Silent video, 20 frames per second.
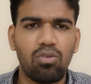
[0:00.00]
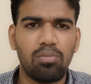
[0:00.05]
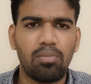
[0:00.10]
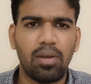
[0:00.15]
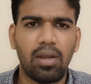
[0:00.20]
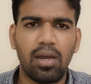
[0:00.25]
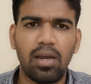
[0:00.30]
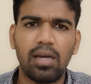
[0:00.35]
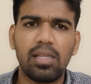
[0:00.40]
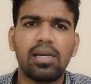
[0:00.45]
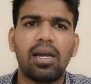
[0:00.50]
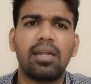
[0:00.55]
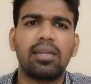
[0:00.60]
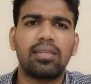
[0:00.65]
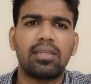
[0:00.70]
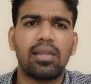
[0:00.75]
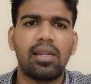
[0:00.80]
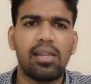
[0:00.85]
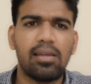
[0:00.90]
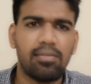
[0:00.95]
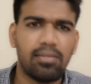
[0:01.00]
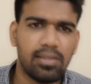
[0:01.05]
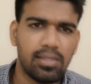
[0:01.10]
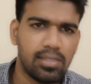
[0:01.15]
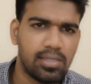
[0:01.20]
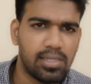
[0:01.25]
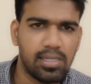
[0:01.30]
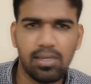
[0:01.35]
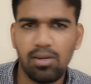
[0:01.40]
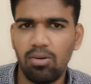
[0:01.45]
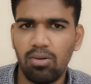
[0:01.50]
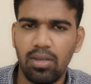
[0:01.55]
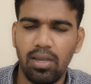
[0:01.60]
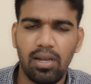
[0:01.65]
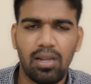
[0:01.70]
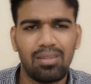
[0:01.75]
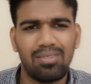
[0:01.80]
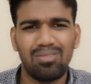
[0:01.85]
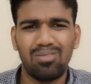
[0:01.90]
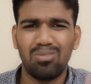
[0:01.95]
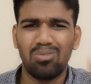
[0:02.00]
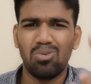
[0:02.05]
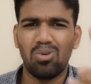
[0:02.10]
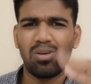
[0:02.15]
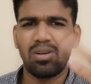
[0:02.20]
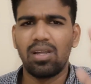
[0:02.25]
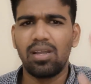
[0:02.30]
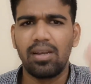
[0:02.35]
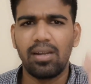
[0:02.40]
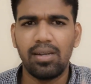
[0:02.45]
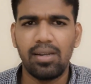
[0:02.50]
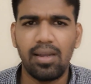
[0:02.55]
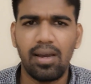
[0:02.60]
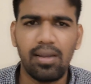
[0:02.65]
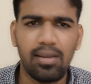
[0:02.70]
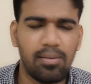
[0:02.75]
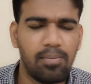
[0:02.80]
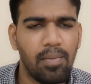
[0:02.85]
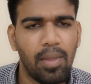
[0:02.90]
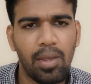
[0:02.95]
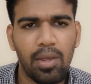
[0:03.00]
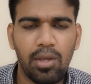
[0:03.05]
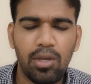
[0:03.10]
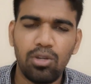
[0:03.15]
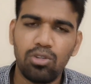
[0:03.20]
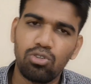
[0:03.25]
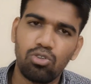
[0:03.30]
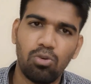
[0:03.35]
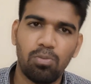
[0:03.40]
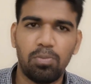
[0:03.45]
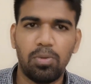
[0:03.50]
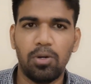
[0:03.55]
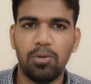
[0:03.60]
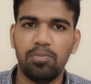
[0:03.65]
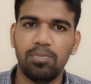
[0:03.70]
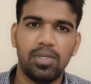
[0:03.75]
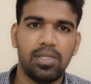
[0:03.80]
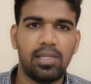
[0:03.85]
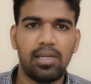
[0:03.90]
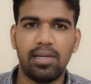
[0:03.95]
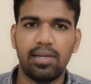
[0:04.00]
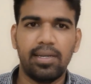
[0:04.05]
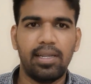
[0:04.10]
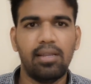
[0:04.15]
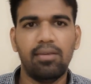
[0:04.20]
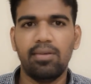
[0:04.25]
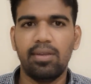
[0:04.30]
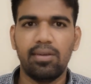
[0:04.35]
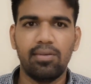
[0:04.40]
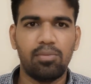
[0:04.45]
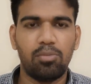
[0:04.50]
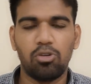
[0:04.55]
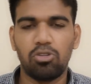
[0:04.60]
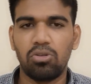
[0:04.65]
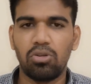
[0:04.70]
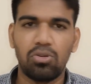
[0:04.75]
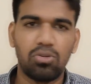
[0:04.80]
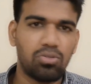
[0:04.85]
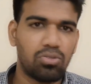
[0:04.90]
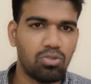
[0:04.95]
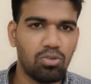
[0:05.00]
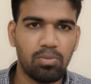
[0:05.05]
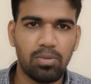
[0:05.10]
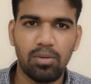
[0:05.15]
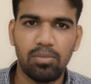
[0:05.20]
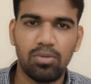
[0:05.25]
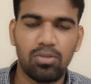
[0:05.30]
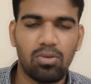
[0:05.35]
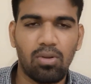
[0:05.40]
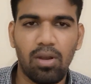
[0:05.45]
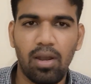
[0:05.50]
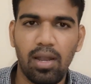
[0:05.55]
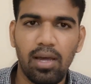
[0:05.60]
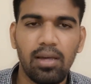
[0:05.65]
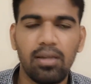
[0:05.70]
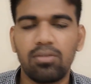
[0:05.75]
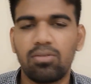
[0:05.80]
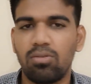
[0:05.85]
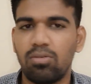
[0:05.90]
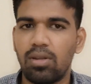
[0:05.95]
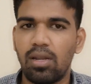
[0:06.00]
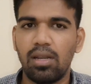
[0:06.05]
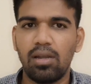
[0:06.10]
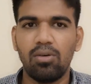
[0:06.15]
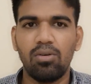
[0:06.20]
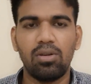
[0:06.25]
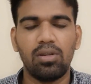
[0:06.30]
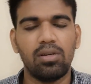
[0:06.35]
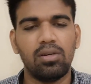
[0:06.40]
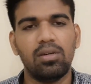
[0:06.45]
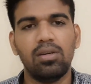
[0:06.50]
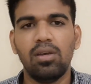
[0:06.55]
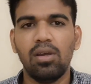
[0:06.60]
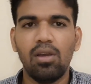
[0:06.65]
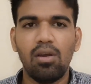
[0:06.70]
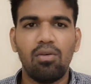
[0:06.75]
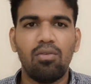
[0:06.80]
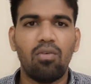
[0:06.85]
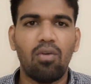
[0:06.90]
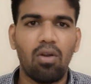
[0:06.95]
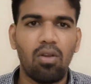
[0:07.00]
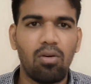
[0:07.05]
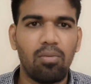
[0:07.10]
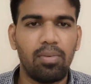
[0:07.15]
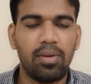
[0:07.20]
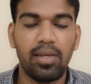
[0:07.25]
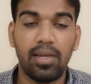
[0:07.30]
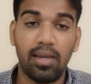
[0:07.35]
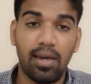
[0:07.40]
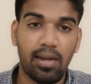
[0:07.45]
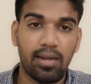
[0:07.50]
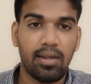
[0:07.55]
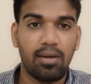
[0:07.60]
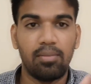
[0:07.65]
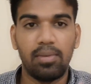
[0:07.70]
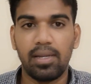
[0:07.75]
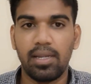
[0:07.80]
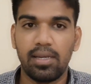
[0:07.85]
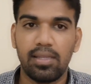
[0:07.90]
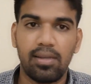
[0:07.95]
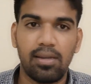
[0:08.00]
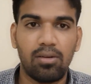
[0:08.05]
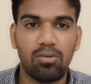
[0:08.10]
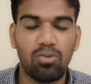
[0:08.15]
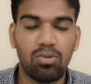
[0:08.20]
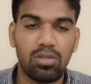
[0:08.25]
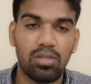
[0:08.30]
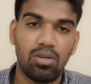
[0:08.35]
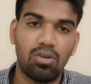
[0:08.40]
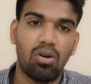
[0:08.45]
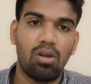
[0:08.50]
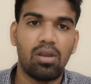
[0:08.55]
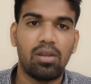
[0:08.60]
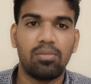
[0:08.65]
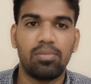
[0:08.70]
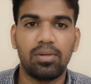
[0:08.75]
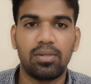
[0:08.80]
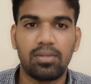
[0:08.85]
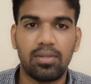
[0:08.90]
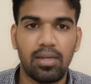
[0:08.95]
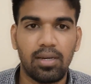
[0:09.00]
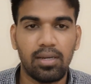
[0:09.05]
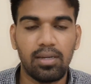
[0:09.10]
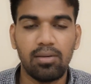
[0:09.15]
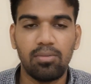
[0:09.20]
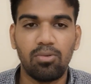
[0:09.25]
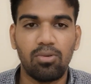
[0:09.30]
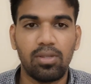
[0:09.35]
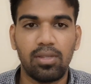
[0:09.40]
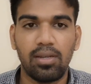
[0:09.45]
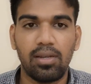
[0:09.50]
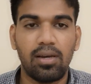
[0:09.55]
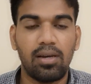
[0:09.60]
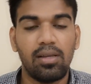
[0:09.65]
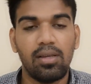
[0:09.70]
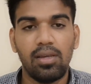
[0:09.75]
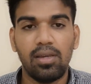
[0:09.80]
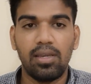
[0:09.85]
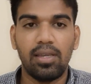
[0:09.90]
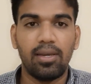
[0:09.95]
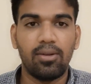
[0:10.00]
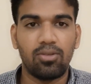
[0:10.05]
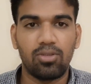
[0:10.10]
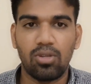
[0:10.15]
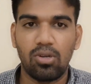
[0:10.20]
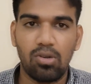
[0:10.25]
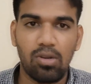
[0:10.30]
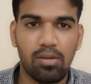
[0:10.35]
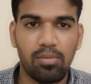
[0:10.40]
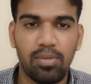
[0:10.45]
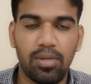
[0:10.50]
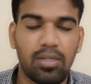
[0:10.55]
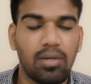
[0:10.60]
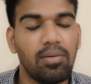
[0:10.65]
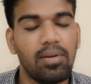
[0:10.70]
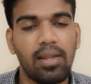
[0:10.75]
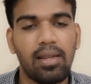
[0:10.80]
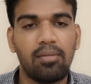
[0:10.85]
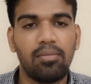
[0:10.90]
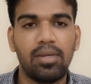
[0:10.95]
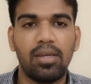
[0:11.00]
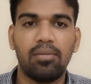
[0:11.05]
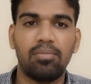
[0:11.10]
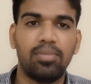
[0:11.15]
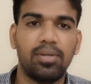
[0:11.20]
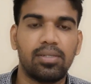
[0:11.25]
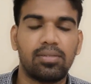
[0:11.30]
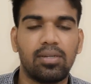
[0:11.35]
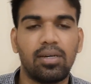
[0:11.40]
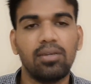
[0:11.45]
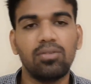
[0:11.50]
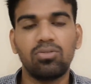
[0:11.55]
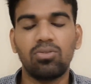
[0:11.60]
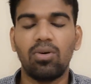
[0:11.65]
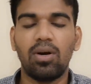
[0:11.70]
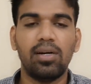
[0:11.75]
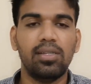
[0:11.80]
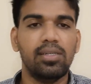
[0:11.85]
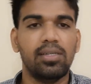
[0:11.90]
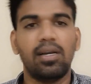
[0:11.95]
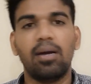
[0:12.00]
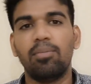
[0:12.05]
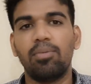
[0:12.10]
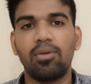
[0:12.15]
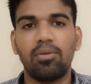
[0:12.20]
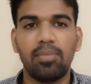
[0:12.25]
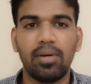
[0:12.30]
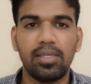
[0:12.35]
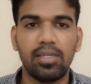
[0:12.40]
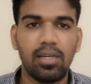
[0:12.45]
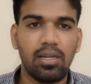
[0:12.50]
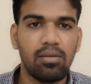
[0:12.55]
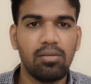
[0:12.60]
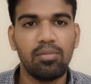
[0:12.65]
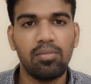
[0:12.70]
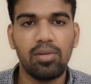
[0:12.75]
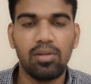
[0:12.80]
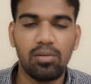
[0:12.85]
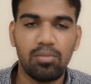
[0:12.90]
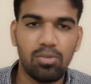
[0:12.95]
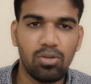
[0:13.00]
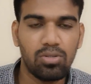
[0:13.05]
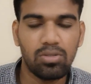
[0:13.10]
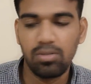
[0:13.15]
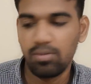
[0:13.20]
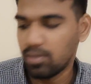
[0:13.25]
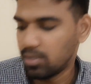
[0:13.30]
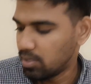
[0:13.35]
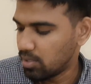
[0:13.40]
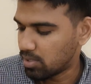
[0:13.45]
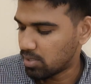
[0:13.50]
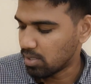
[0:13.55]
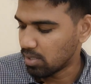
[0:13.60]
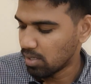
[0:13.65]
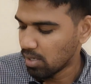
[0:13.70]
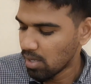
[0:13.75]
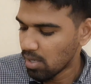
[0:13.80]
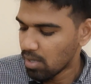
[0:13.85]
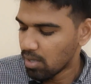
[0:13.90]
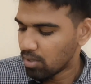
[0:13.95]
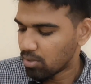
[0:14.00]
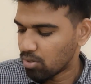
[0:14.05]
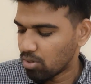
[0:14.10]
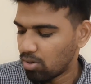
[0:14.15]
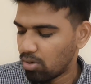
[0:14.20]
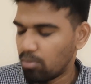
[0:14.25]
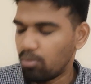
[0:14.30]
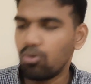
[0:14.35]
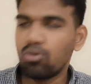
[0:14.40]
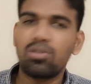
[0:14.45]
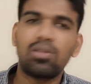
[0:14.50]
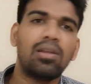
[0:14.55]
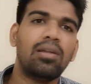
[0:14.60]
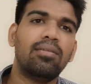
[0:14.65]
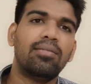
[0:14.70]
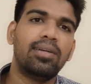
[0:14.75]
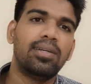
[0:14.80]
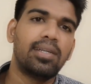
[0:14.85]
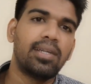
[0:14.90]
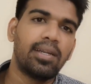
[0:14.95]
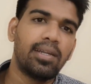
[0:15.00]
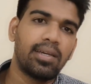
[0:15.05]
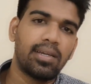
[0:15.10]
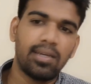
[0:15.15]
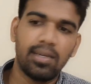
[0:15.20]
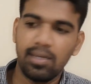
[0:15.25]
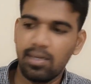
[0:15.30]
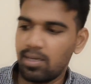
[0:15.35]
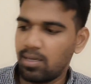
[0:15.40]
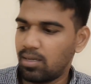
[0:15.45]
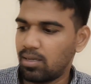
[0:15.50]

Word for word: ஃபோன் பண்ணாங்க அதுக்கு அடுத்த நாளே வந்துச்சு ஓகேங்களா டோட்டலாக ரெண்டு நாள் சூப்பர் இதில் டெலிவரியை பொறுத்த வரைக்கும் சூப்பர்னு சொல்லலாம் ஸோ நல்ல ஒரு ஃபாலோ பண்ணி கரெக்டாக மரியாதைலாம் கொடுத்து காலில் பேசுனாங்க புரியுதுங்களா ஏனோத்தனமாக பேசாமல் நல்லபடியாக பேசுனாங்க ஸோ அதுக்கப்புறம் பார்த்தீங்கன்னா நம்மளுக்கு புக்ஸ் வந்துச்சு ஸோ புக்ஸில் வந்துட்டு எனக்கு